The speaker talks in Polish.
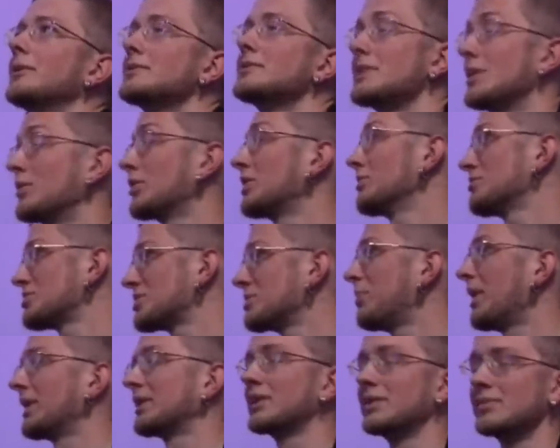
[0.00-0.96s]
Całkiem
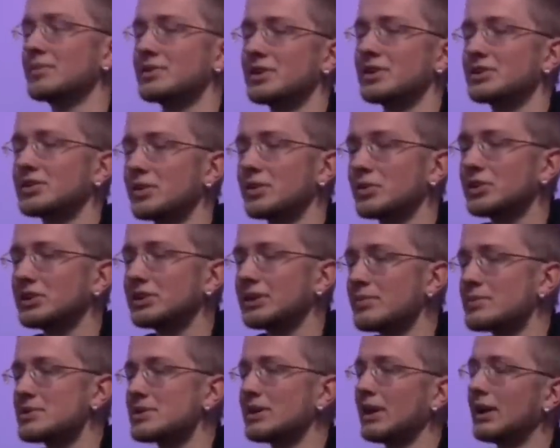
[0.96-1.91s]
przypadkiem zresztą się
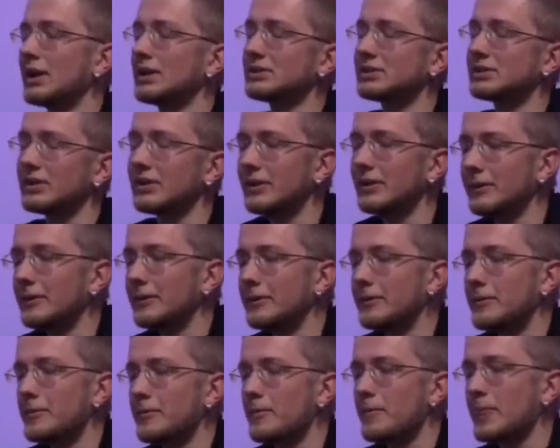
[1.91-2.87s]
tam znalazł.
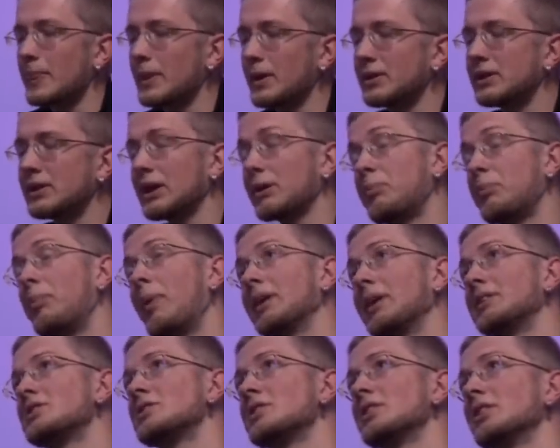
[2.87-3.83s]
No i tak
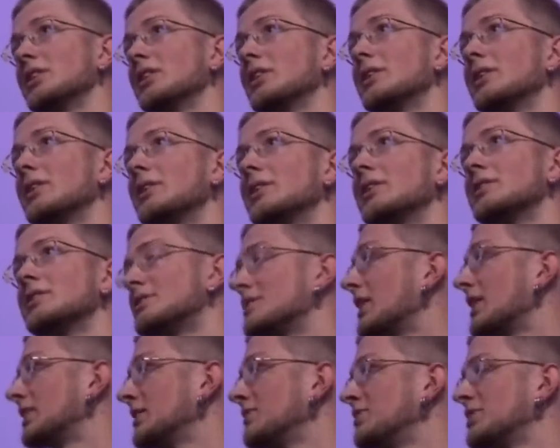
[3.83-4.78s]
patrzy,
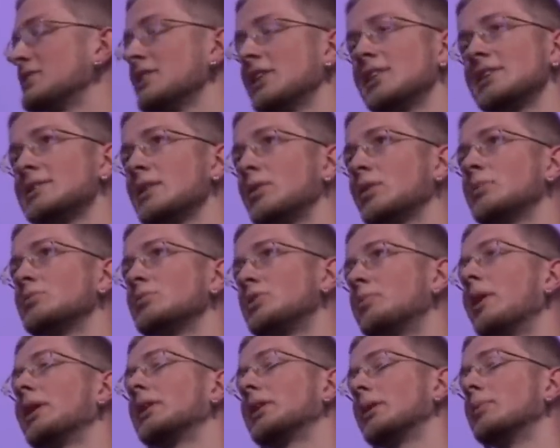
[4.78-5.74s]
statyw się znalazł całkiem
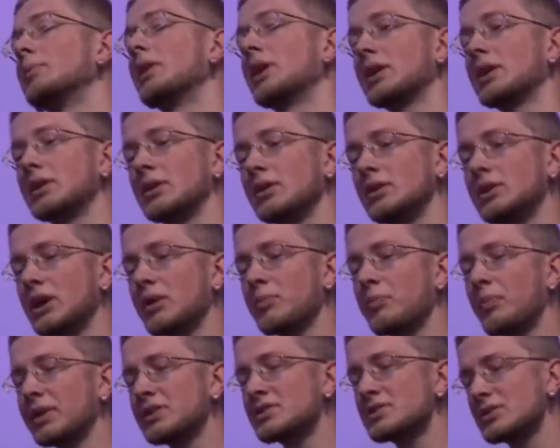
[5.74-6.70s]
przypadkiem, tak. No i tak
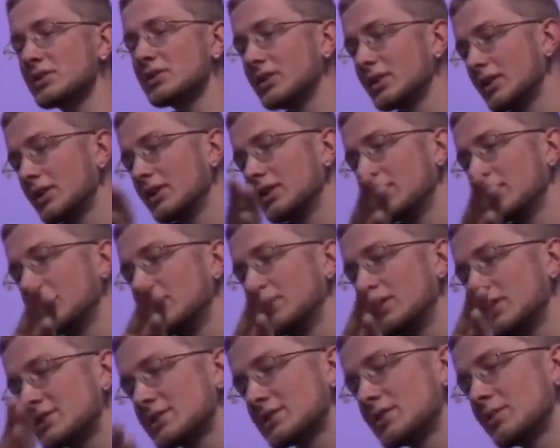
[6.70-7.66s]
patrzy,
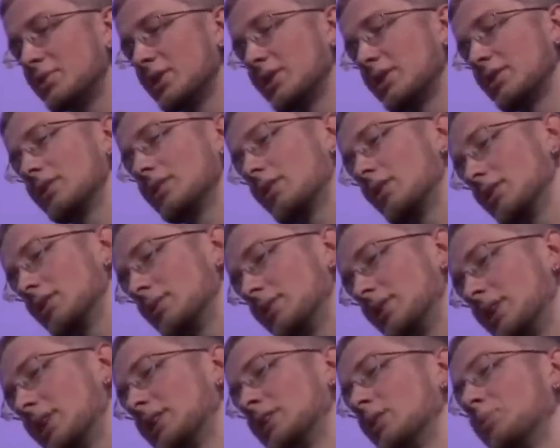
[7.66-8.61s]
jest sobie
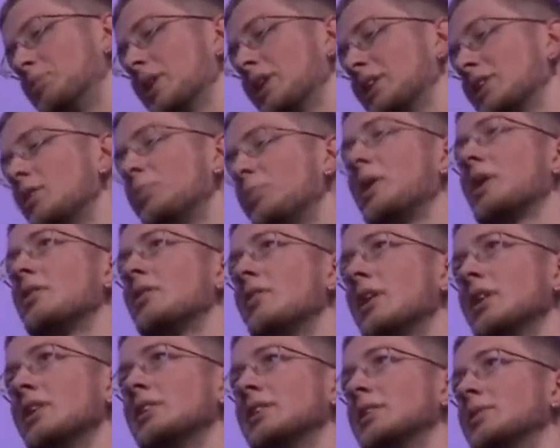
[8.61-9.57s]
jedno piękne
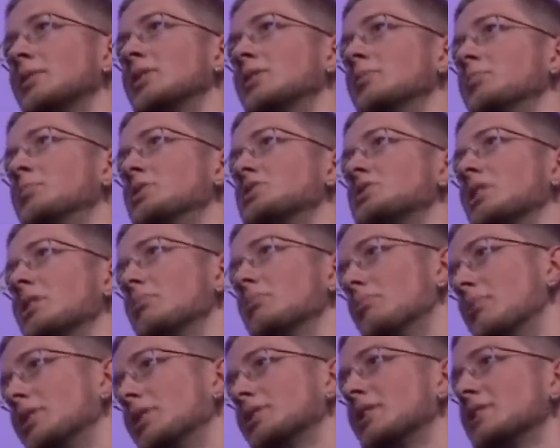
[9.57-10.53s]
opakowanie, na którym pisze
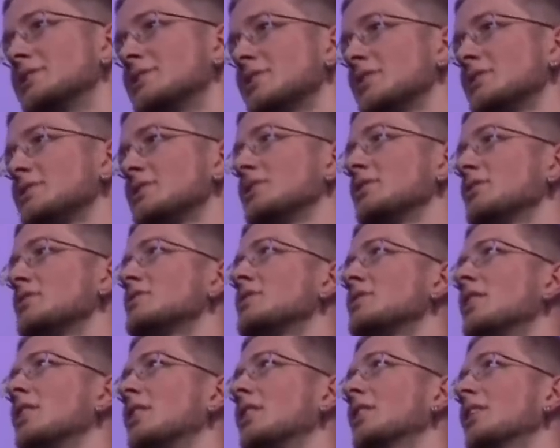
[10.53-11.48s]
model
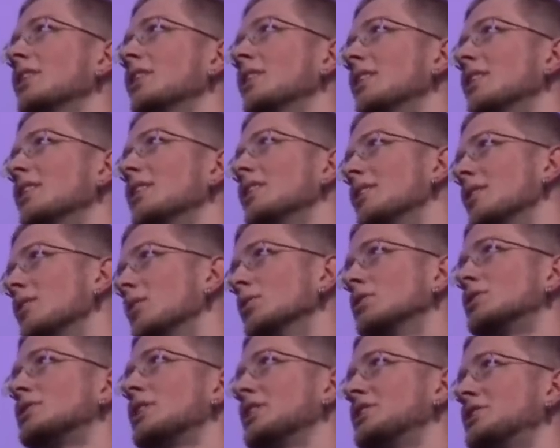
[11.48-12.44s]
004,
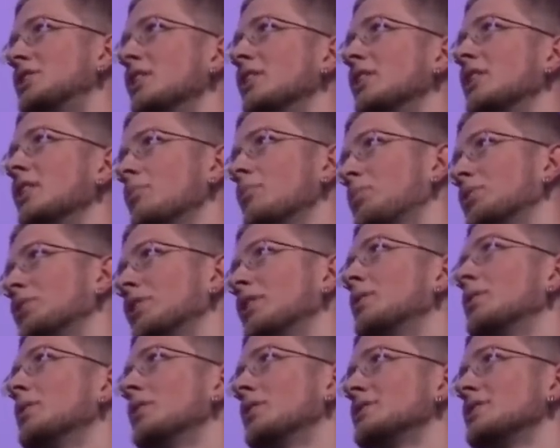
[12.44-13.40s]
ultra cienkie,
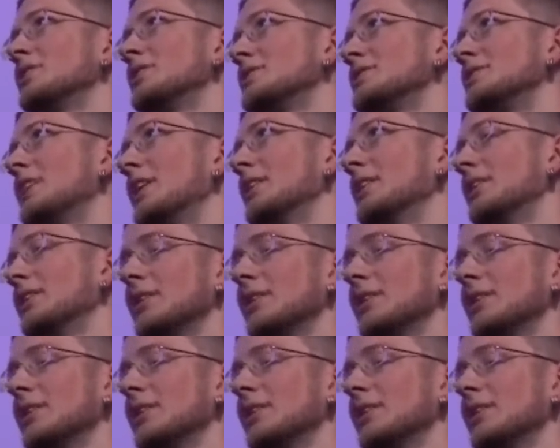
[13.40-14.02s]
potęgujące doznania,